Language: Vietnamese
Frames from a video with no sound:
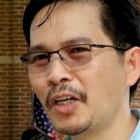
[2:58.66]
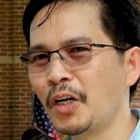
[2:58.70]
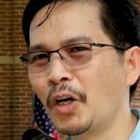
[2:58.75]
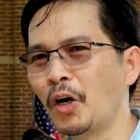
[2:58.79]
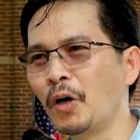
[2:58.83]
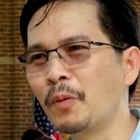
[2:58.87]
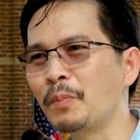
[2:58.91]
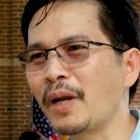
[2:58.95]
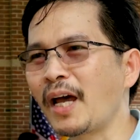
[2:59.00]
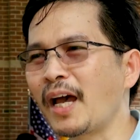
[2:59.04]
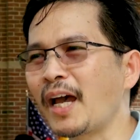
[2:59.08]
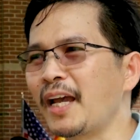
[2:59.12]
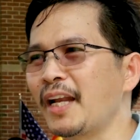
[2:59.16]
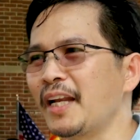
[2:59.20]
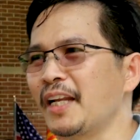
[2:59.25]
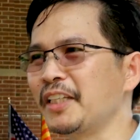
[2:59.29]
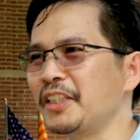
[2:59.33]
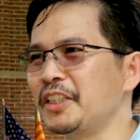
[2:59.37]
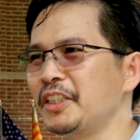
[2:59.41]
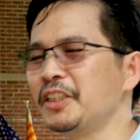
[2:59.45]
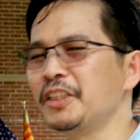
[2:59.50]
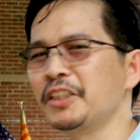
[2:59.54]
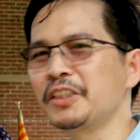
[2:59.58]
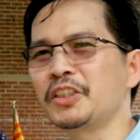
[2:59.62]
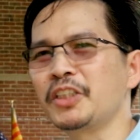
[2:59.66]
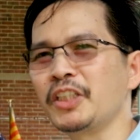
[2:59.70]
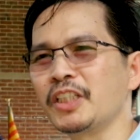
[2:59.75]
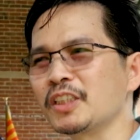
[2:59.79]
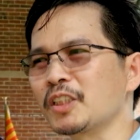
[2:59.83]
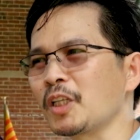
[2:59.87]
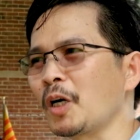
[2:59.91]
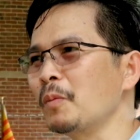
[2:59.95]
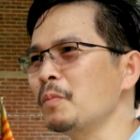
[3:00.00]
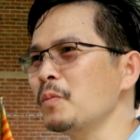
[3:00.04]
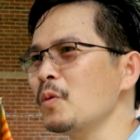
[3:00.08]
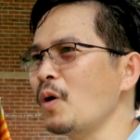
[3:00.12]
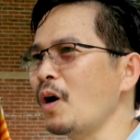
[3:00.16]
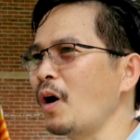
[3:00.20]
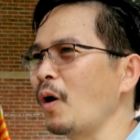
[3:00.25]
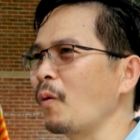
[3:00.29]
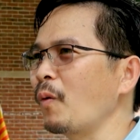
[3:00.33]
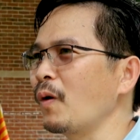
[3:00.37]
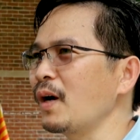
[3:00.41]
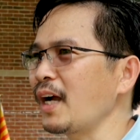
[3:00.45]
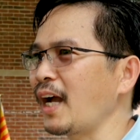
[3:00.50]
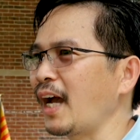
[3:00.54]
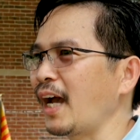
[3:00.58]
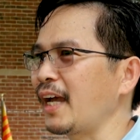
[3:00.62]
Hôm nay là như truyền thống của hội
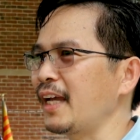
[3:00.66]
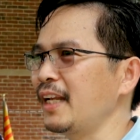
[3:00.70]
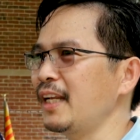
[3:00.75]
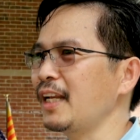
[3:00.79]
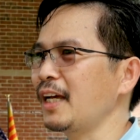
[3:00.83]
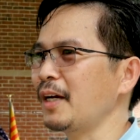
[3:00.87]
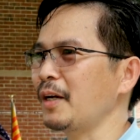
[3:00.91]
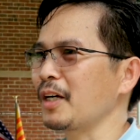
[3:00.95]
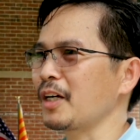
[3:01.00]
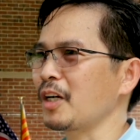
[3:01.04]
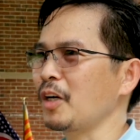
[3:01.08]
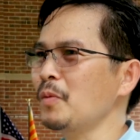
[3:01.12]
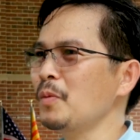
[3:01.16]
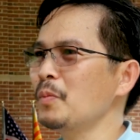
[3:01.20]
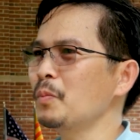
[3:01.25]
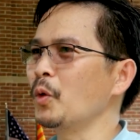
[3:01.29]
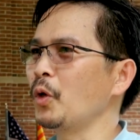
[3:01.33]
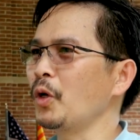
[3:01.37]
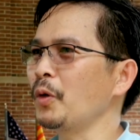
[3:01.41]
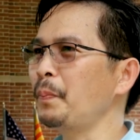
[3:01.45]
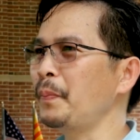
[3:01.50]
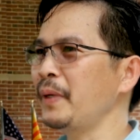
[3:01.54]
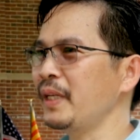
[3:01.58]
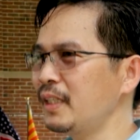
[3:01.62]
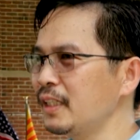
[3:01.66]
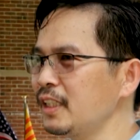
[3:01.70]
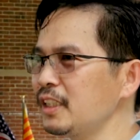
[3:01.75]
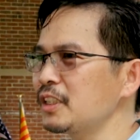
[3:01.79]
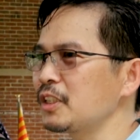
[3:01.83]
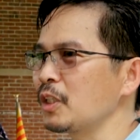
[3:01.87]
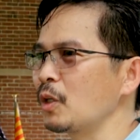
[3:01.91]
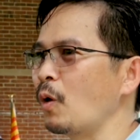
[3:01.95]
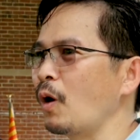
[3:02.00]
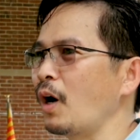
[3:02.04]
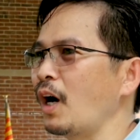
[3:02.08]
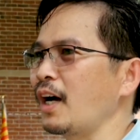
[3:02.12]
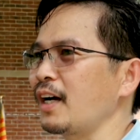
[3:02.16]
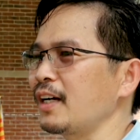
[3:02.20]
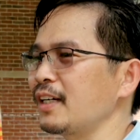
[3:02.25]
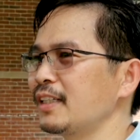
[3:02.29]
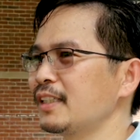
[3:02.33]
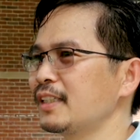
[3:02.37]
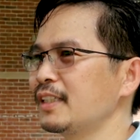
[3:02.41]
Quảng Ngãi là có một buổi picnic sinh hoạt